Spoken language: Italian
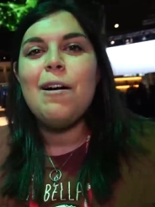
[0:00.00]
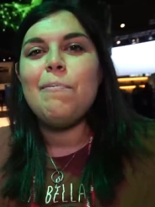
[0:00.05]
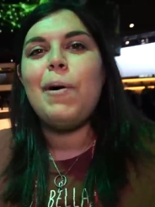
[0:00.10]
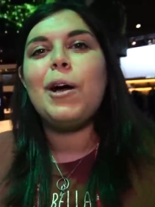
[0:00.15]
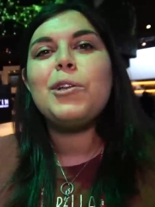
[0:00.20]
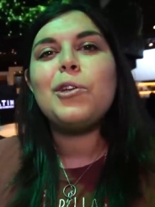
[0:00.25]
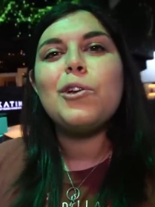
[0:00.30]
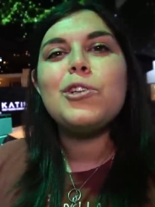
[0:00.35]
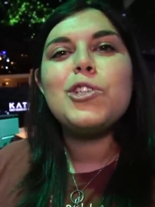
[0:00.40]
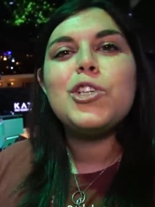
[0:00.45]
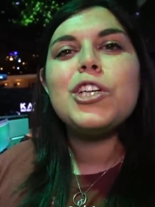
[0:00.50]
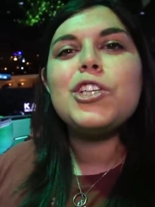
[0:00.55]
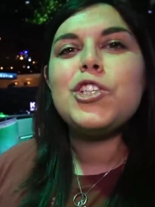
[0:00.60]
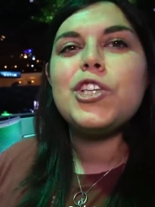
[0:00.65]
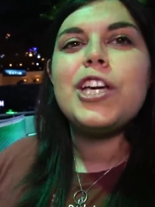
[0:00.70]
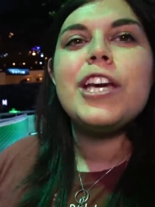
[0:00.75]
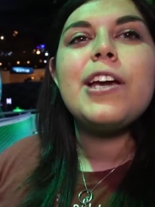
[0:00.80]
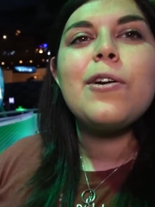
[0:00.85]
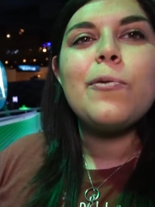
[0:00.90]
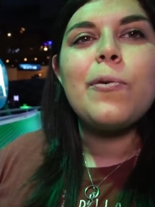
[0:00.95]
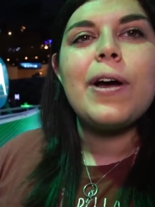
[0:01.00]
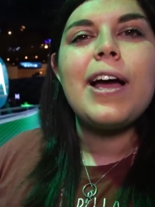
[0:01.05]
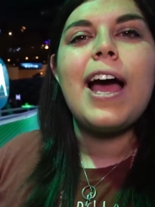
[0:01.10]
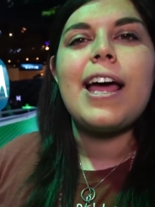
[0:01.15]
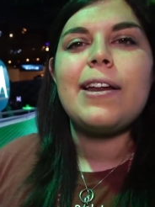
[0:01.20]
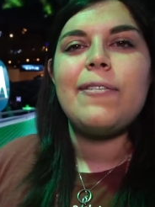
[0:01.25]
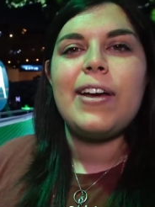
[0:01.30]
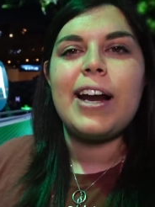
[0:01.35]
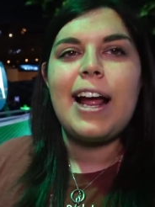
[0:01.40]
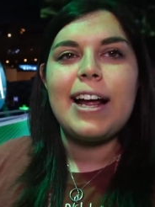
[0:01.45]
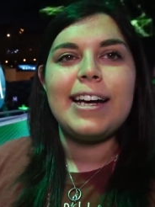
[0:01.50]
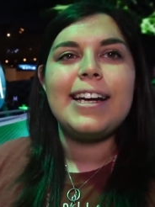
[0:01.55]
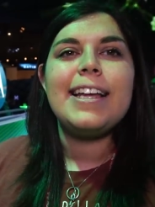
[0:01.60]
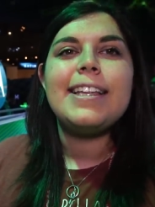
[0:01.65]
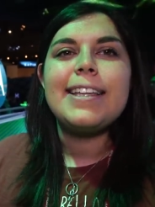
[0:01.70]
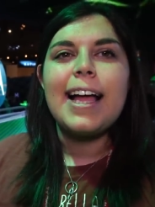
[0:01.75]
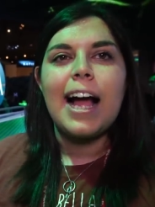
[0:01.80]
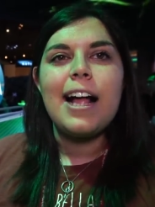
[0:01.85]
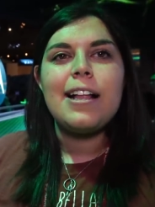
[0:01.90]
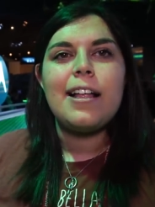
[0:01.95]
Moto G5 arriverà in
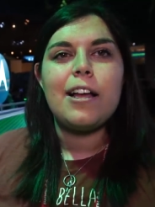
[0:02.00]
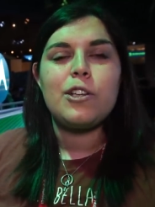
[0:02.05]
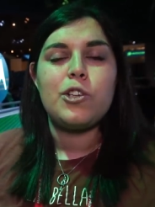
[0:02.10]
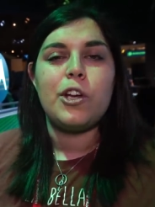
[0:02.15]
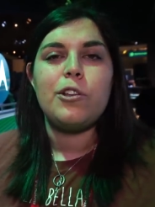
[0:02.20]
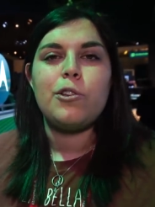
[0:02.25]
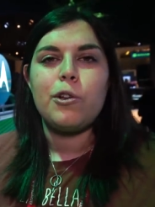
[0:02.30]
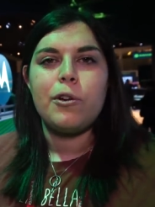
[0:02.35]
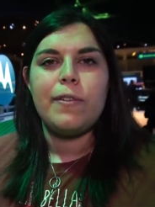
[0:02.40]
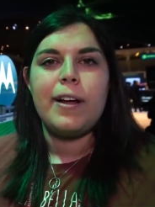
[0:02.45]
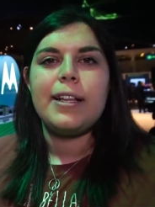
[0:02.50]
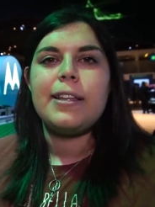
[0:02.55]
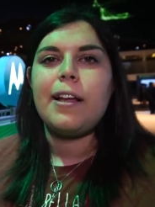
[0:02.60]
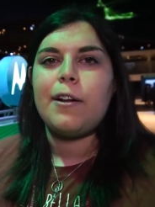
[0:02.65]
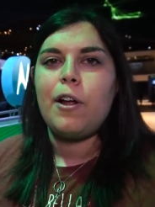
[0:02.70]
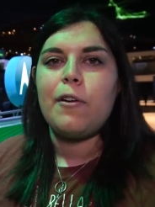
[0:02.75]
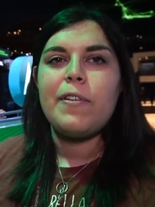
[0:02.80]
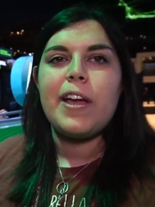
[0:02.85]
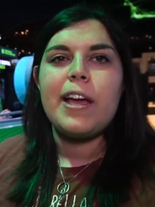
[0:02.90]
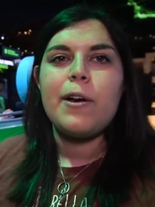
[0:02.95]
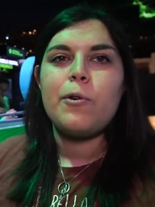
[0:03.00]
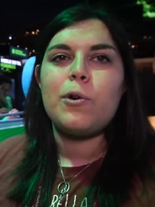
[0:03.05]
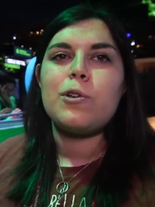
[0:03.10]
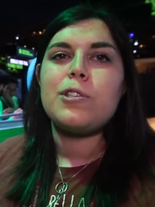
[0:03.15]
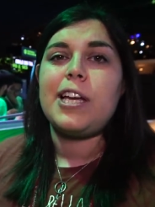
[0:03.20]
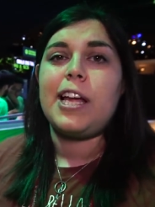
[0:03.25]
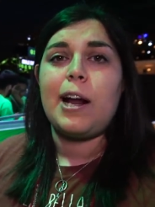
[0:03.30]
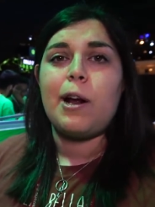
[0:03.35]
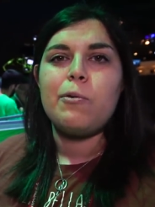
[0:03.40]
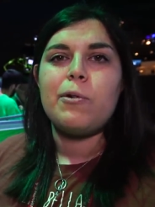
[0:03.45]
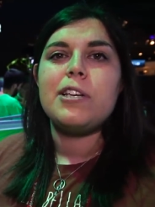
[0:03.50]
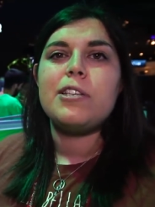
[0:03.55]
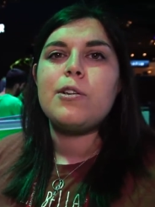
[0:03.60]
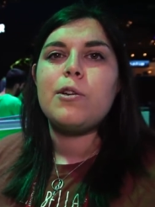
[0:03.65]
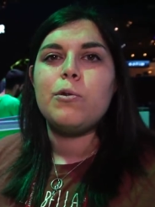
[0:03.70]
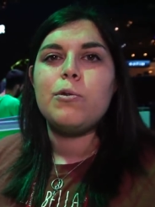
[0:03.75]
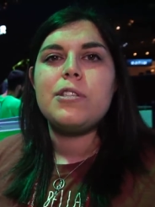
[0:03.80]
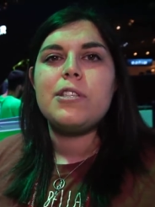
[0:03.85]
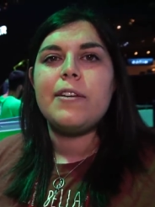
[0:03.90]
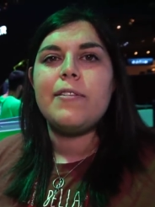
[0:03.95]
Italia a 199 euro, sarà
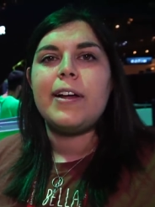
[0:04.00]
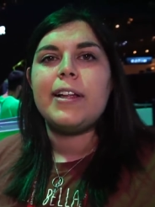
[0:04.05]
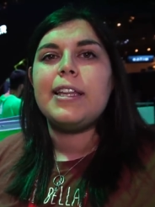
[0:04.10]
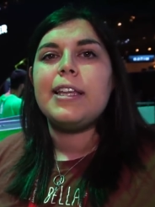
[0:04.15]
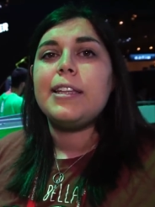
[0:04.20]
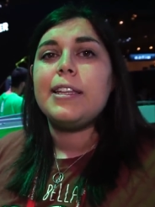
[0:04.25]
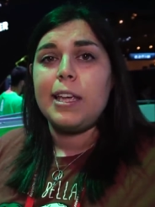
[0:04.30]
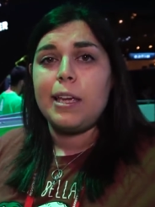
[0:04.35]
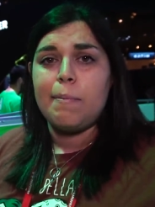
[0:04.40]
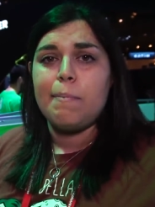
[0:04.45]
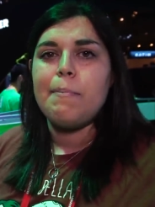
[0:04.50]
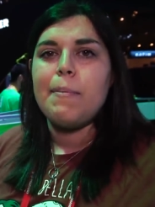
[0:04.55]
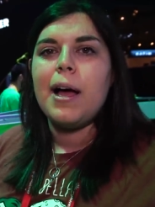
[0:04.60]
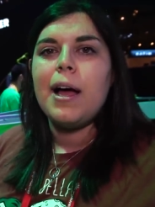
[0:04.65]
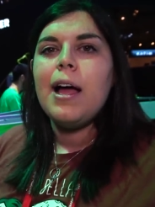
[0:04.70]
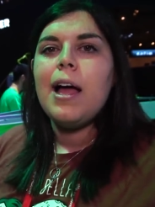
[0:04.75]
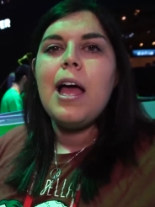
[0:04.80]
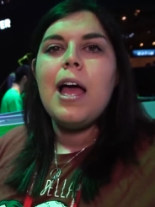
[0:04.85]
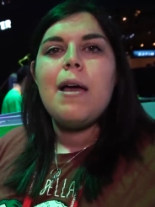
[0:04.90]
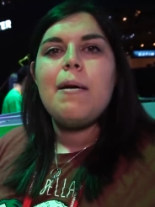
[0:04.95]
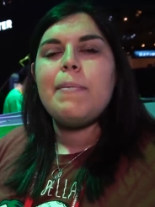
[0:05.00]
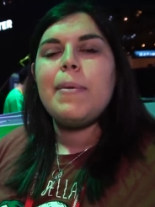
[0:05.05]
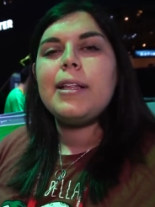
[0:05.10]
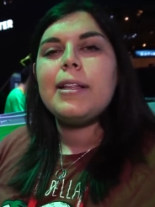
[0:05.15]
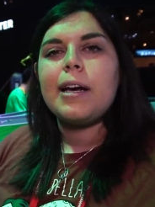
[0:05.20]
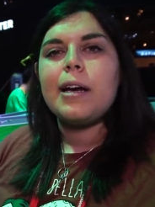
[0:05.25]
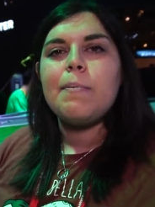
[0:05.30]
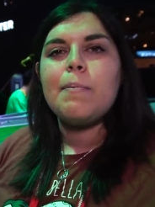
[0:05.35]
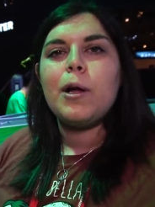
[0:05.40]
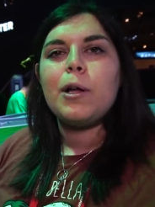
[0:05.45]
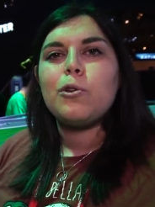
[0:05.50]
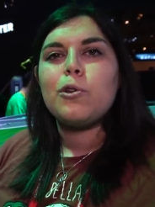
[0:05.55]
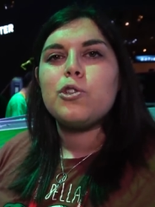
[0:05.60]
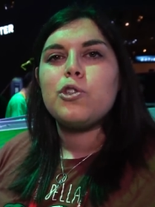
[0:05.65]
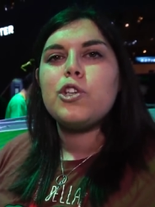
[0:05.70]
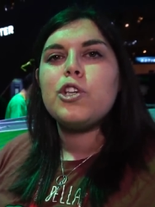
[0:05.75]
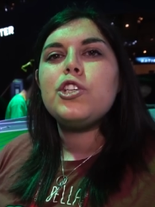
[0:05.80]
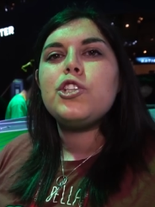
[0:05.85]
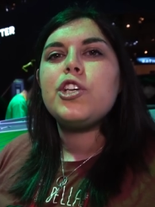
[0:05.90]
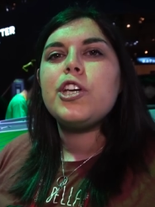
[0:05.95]
un'esclusiva di Team, mentre il Moto
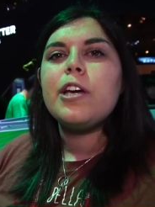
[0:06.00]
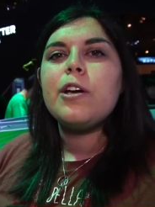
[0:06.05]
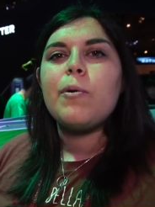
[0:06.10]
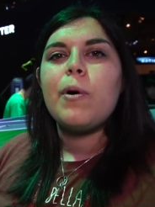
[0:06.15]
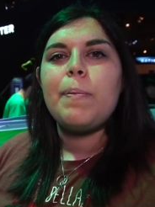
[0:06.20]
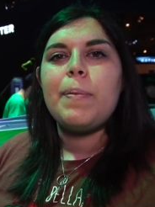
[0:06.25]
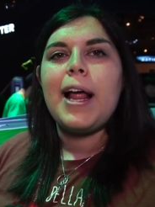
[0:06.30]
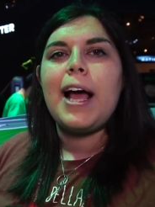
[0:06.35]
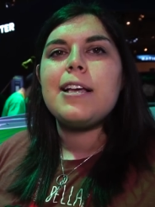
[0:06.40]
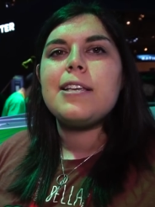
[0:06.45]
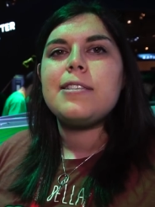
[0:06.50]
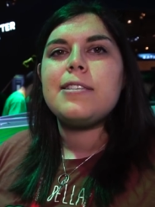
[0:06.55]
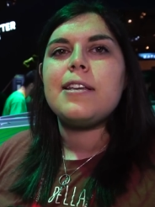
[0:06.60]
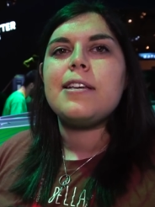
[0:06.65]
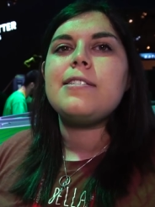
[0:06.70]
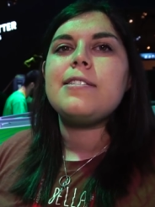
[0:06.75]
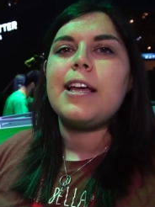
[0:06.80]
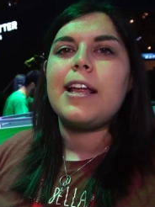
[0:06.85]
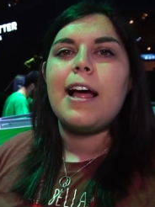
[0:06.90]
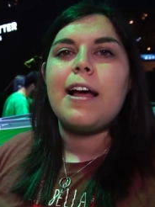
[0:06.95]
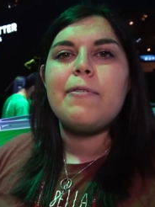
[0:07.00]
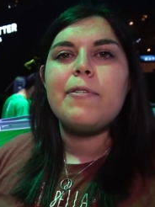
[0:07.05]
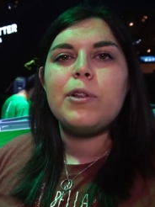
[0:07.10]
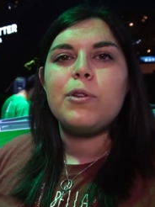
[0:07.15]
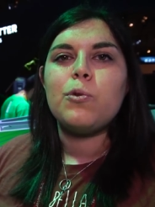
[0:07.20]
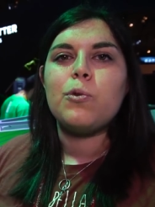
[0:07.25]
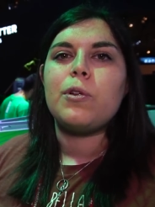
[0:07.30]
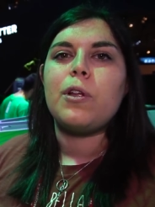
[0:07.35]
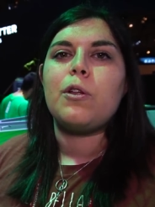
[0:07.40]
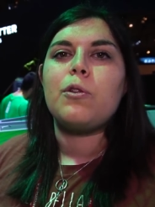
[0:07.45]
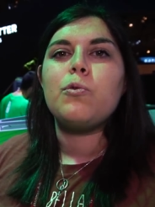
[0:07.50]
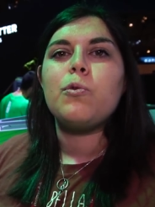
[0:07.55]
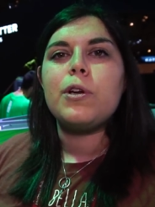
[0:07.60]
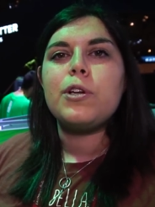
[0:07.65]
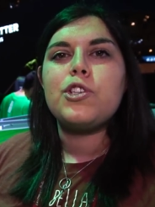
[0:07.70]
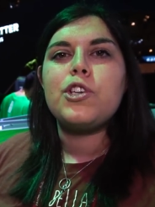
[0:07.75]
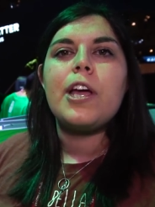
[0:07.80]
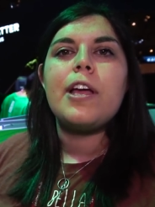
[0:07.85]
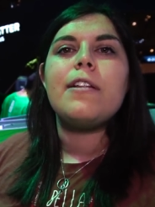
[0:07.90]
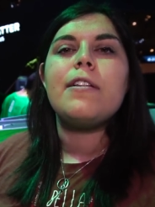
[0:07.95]
G5 Plus sarà venduto a
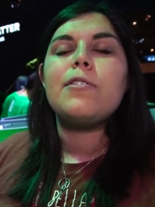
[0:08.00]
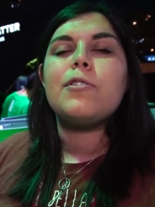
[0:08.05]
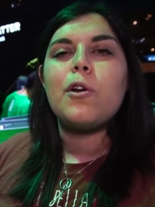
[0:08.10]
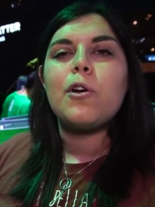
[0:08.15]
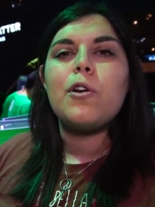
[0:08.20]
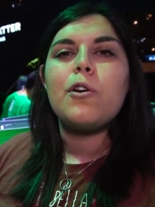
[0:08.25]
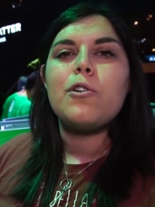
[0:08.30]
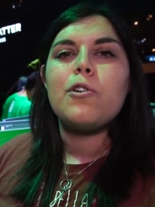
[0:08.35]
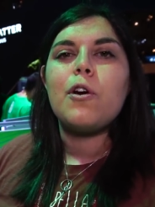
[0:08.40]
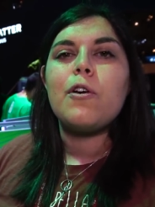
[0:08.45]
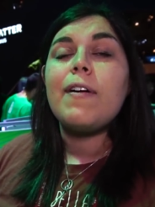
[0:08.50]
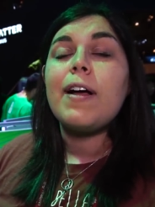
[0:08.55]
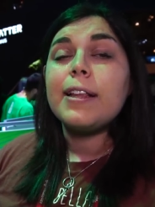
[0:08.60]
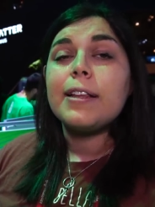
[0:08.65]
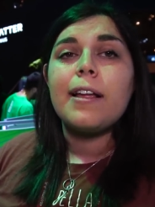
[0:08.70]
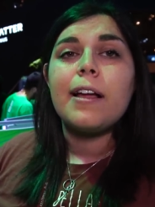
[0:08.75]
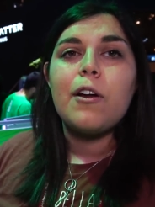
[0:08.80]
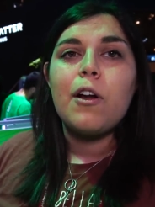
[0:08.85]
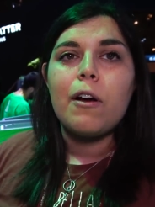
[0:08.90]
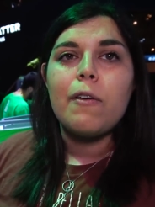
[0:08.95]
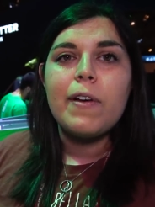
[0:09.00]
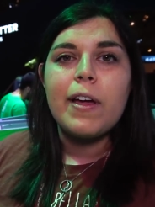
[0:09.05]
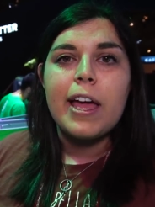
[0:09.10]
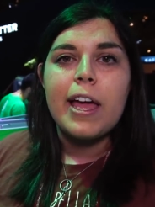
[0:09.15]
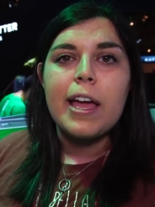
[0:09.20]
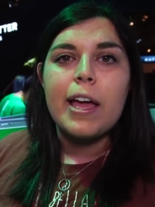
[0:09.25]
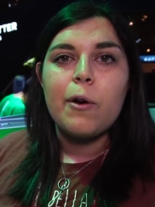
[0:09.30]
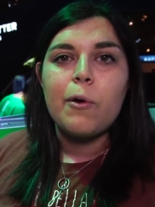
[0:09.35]
299